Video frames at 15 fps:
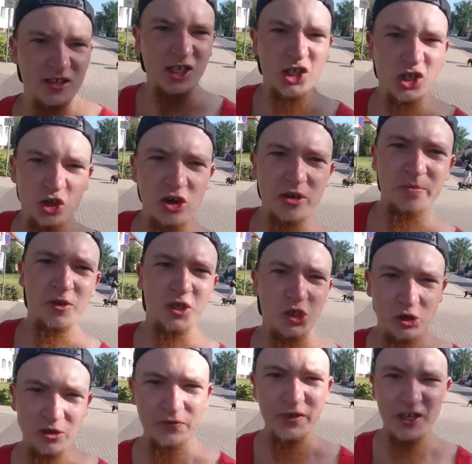Das stört
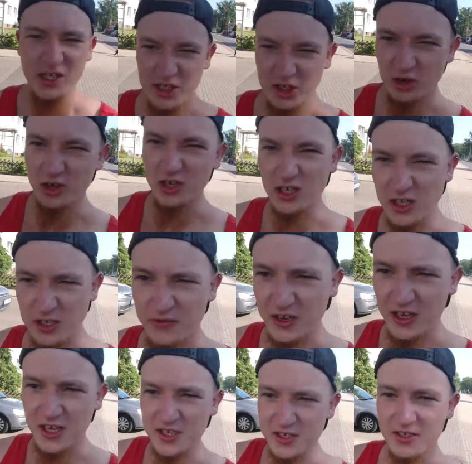mich irgendwie, dass ich euch das
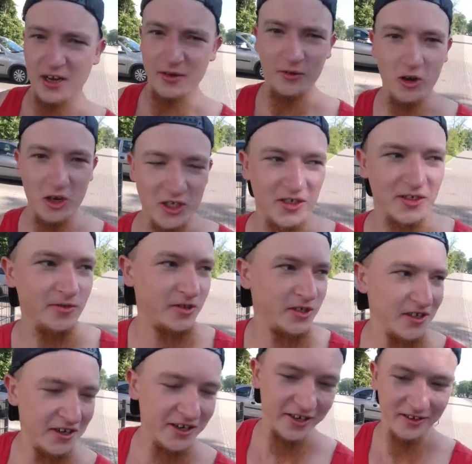vergessen habe, euch das zu
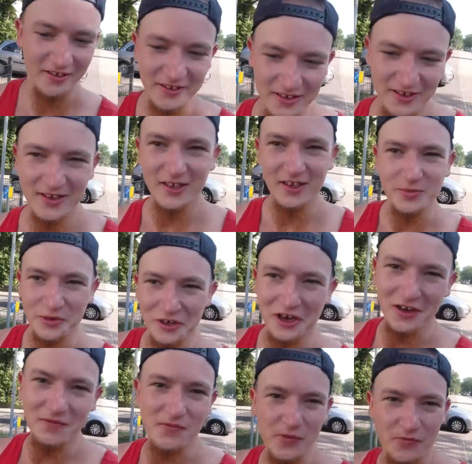zeigen. Ich bin
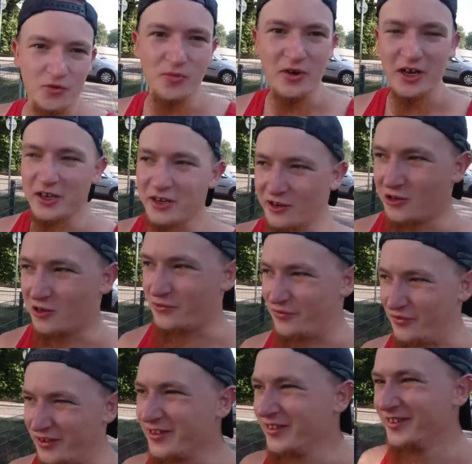da einfach
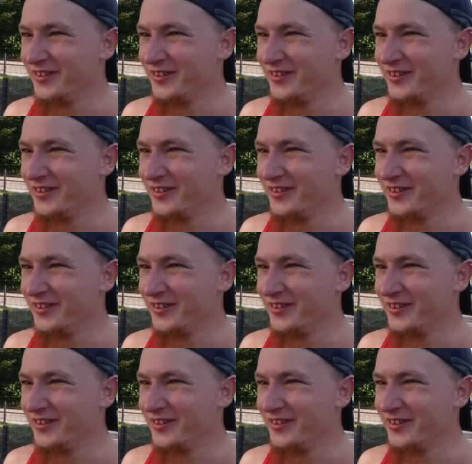vorbeigelaufen.